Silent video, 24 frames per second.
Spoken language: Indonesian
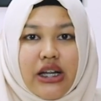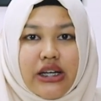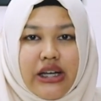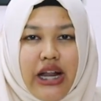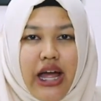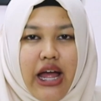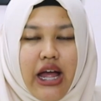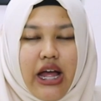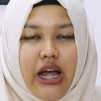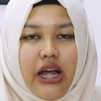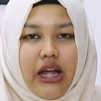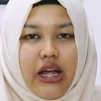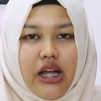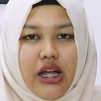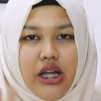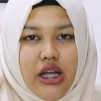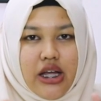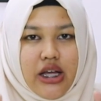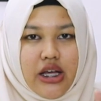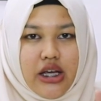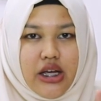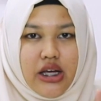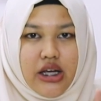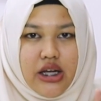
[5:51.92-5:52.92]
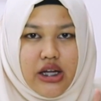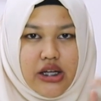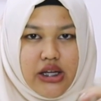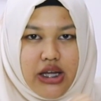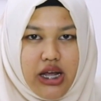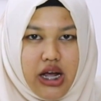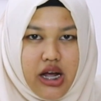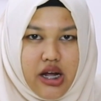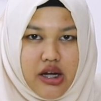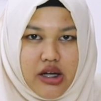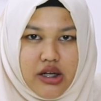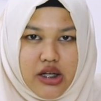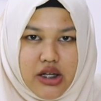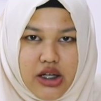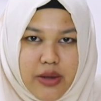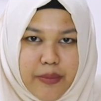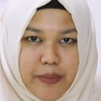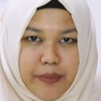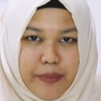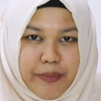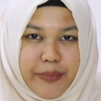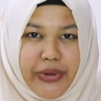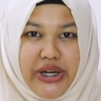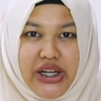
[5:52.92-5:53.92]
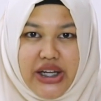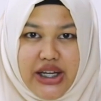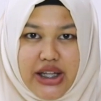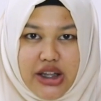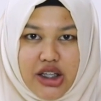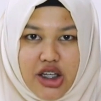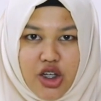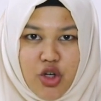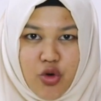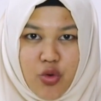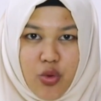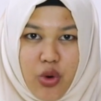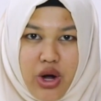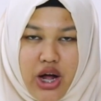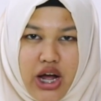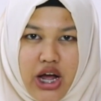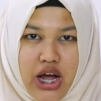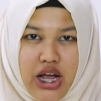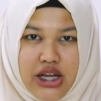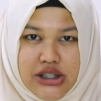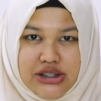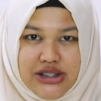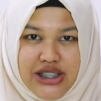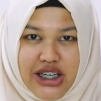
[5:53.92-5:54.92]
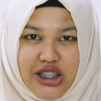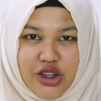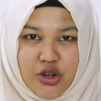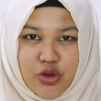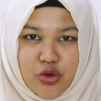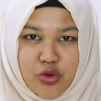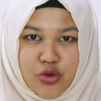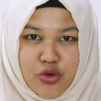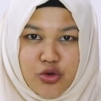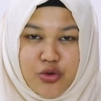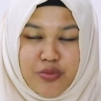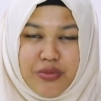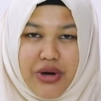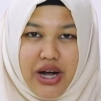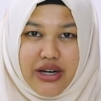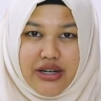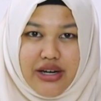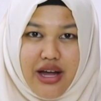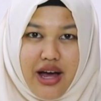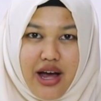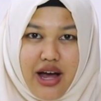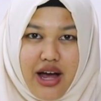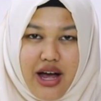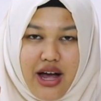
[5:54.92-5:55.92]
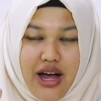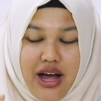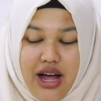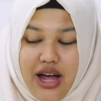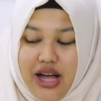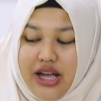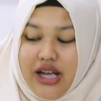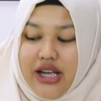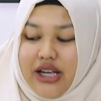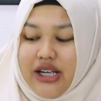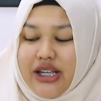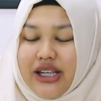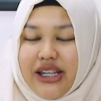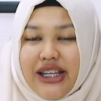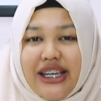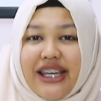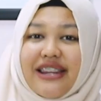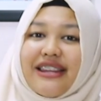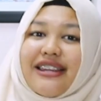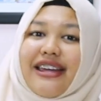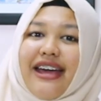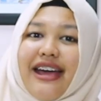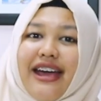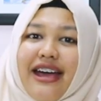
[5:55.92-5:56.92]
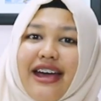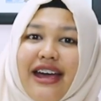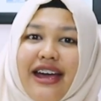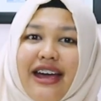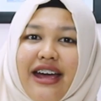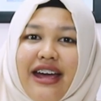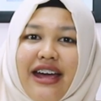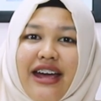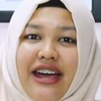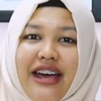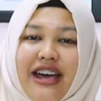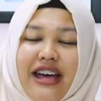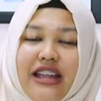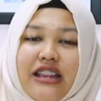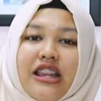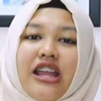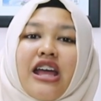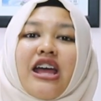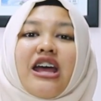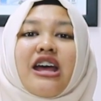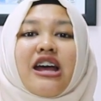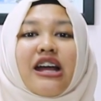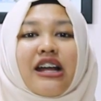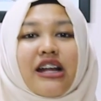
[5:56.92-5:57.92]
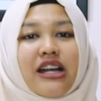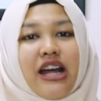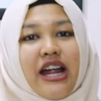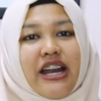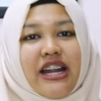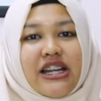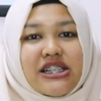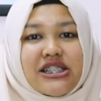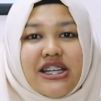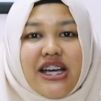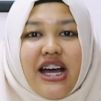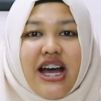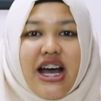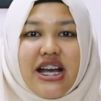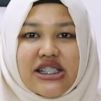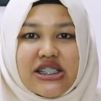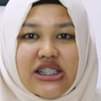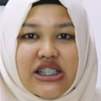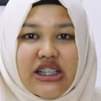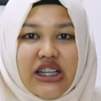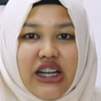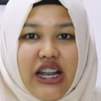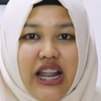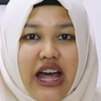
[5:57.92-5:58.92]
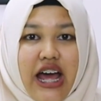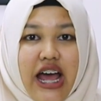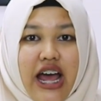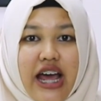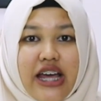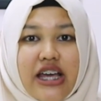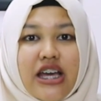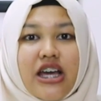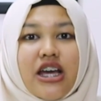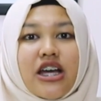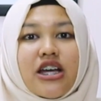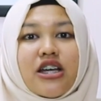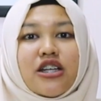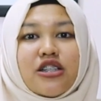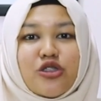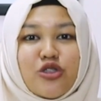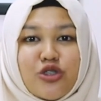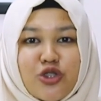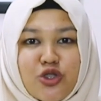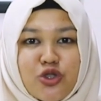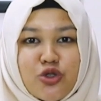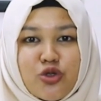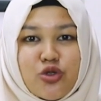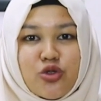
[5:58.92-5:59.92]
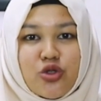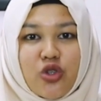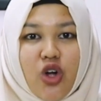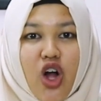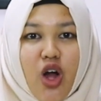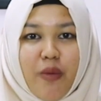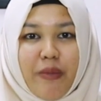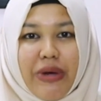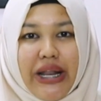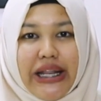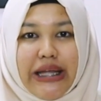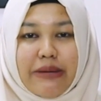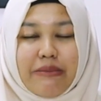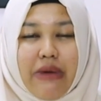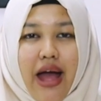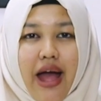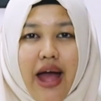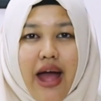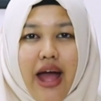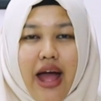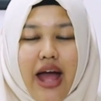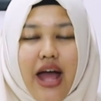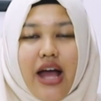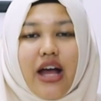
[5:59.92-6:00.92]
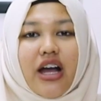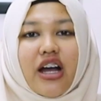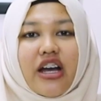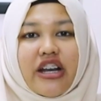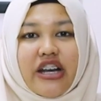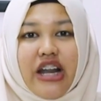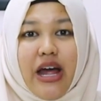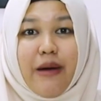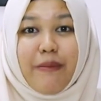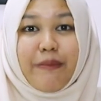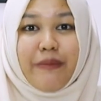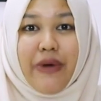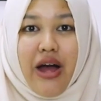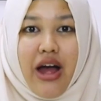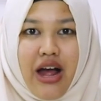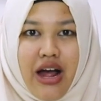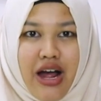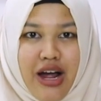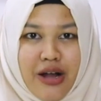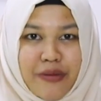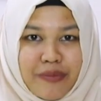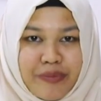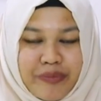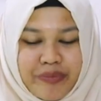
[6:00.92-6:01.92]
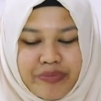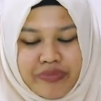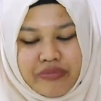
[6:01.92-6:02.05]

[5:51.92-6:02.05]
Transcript: Nah, yang ke peringkat kedua jatuh pada KitKat. Kanisha kasih nilai 7,5. Kenapa?